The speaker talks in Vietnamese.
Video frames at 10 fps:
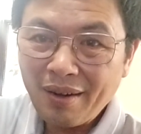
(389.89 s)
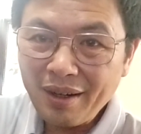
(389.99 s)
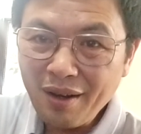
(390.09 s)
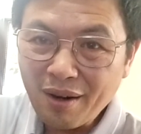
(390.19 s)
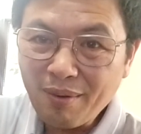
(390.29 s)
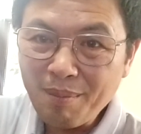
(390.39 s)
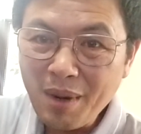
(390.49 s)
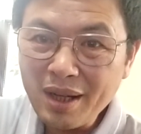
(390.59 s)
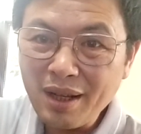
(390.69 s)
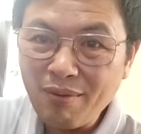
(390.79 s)
được
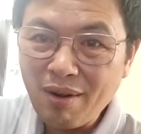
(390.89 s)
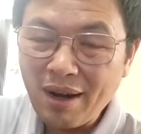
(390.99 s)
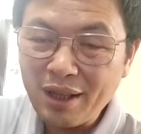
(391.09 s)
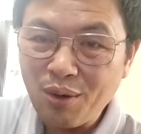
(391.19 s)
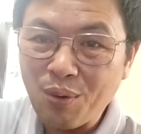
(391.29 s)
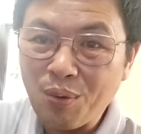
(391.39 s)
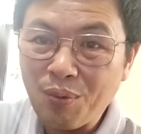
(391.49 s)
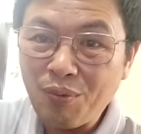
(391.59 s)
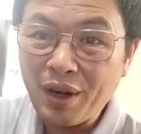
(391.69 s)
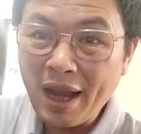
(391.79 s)
bước chân vào lãnh thổ
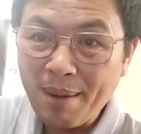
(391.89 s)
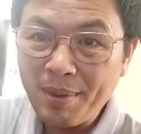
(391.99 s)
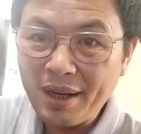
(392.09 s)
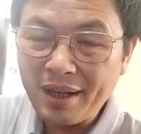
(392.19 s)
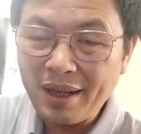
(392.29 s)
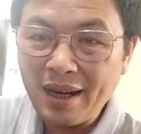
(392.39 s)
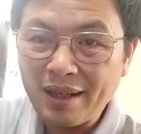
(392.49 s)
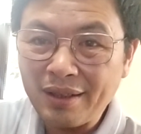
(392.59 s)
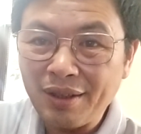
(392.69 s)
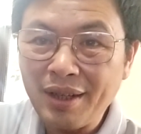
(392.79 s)
Việt Nam ấy thì
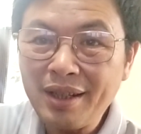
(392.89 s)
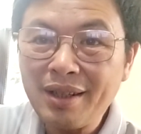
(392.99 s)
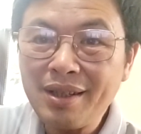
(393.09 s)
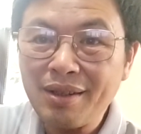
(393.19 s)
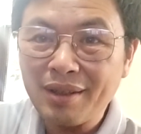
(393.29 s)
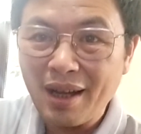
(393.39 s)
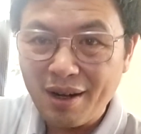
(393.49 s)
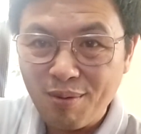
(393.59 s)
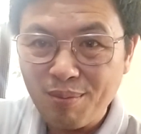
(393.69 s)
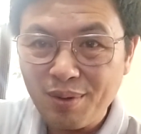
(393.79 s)
là dưới cái sự
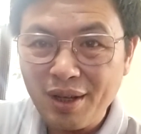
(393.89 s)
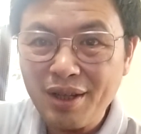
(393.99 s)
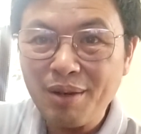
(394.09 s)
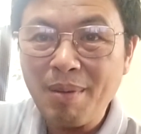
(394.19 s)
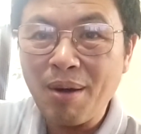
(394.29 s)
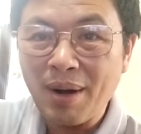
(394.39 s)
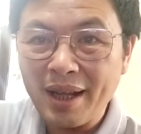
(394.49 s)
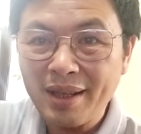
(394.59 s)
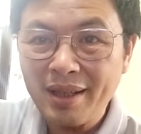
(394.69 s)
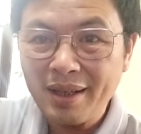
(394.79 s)
tác động dưới sự bảo lãnh